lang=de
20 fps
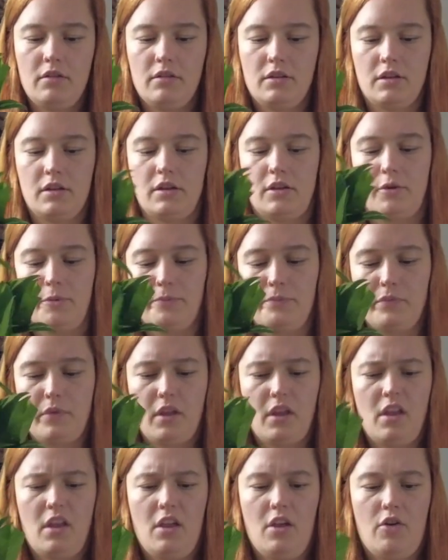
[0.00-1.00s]
Genau.
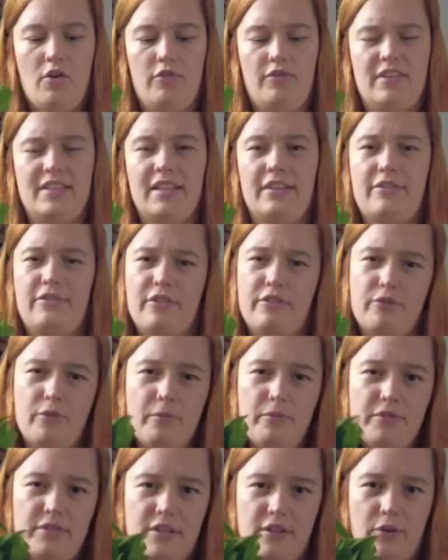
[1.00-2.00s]
Und wie gesagt, ich finde
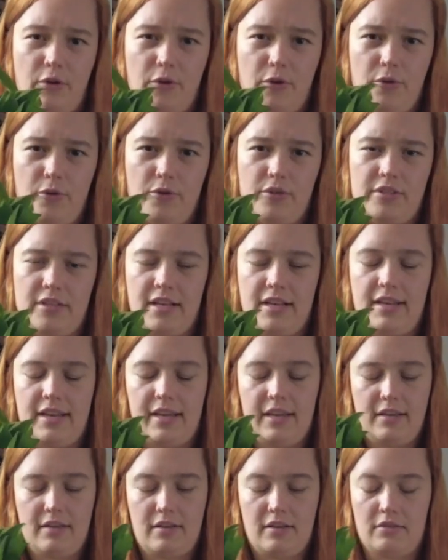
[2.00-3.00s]
15 Euro ist halt
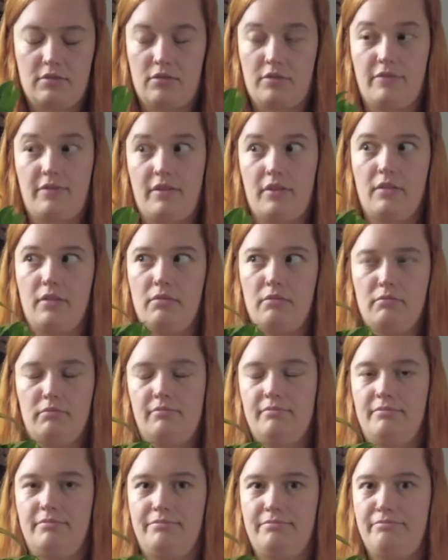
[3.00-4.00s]
echt, also ich war
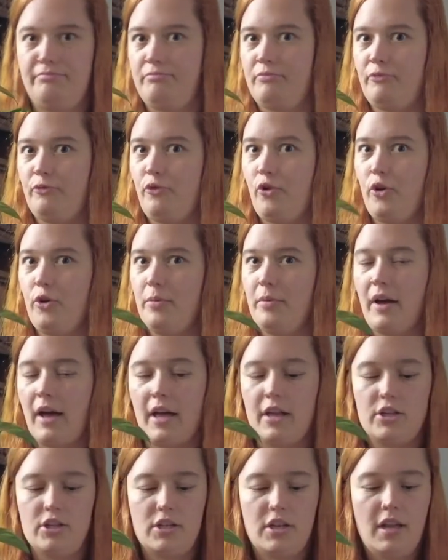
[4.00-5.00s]
voll
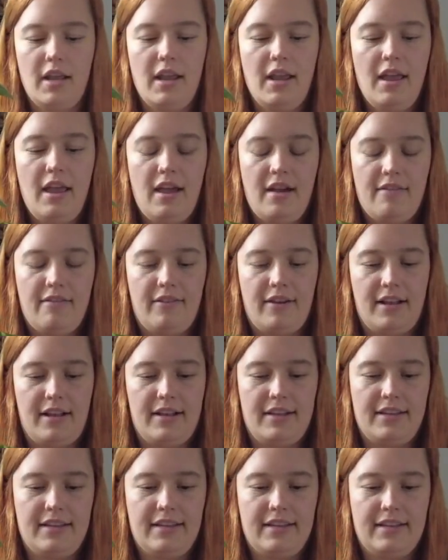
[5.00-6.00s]
überrascht, weil die